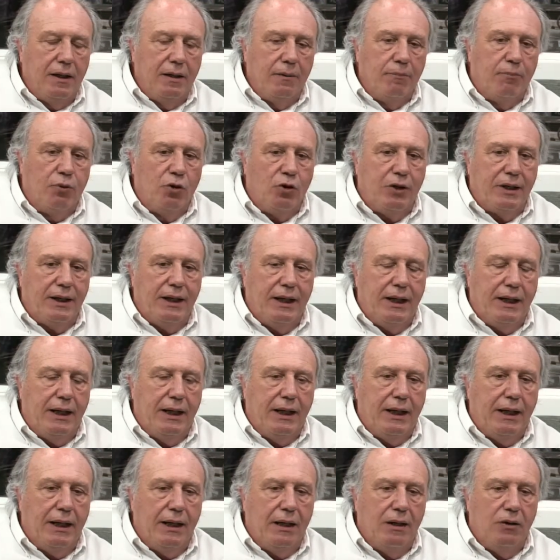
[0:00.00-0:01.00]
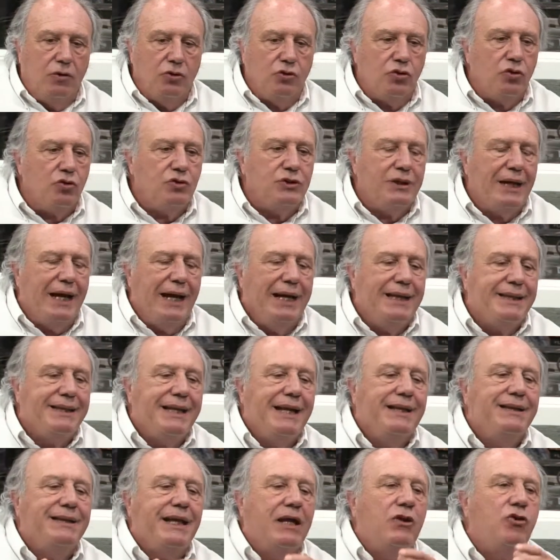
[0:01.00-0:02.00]
Porque nosotros hay
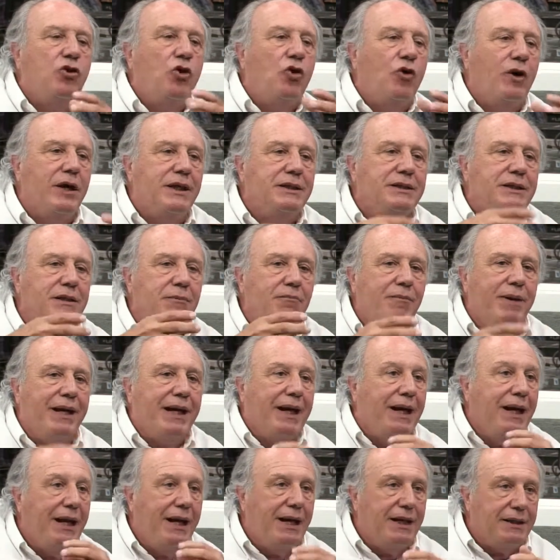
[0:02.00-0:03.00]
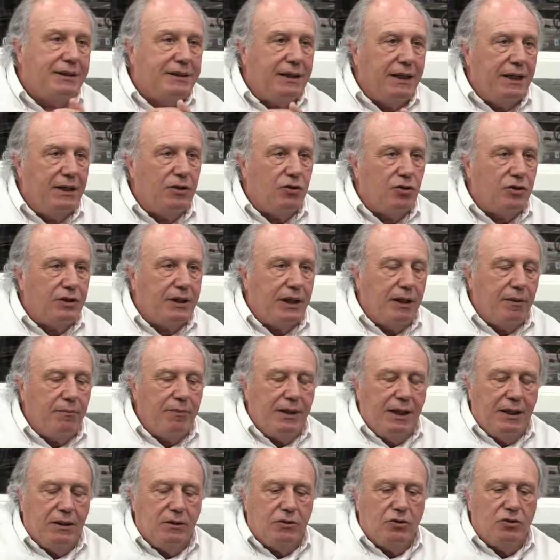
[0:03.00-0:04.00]
tantas drogas mezcladas en nuestros estos
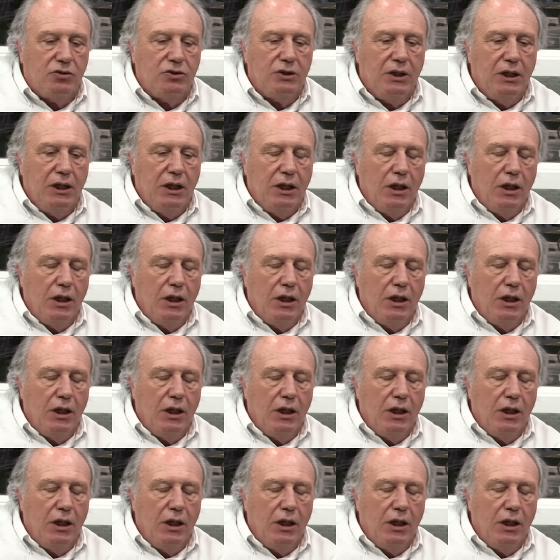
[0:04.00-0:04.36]
tratamientos,